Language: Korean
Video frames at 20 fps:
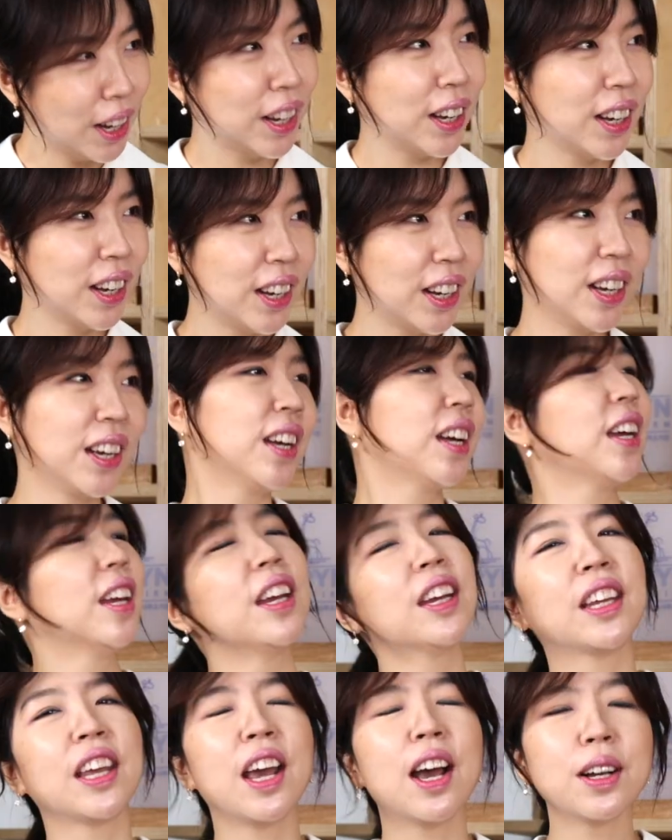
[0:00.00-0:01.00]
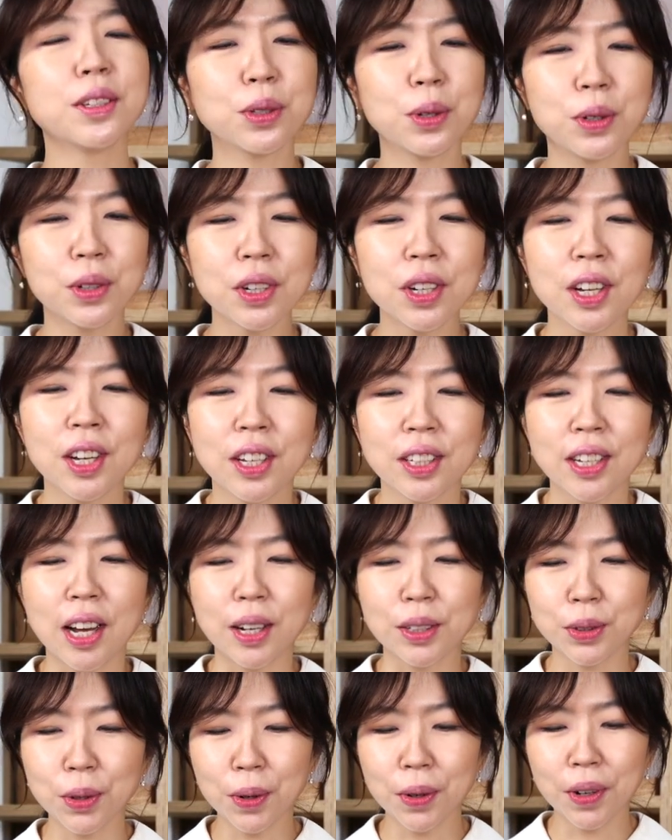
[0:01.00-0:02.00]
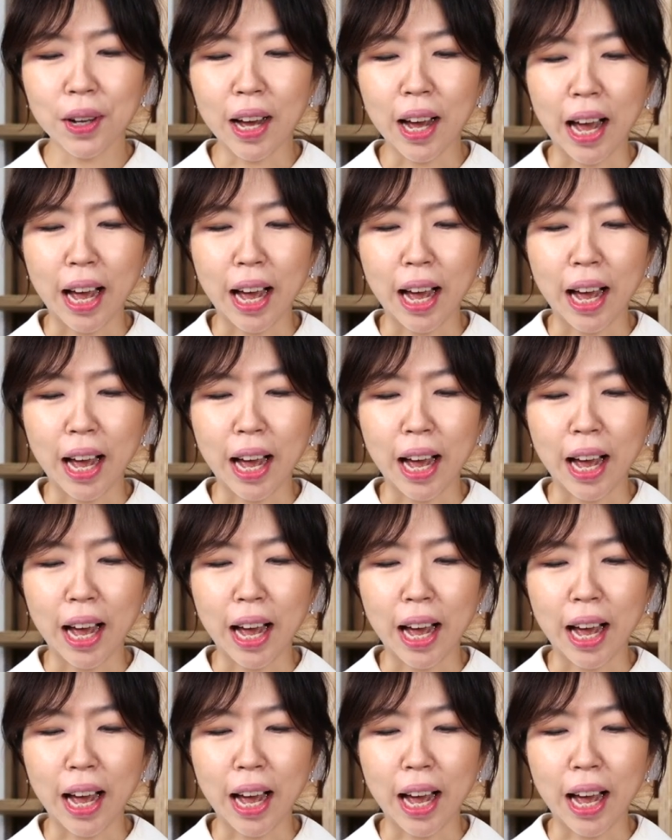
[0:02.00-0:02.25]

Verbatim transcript: 예, 예, 예. 계약서를 작성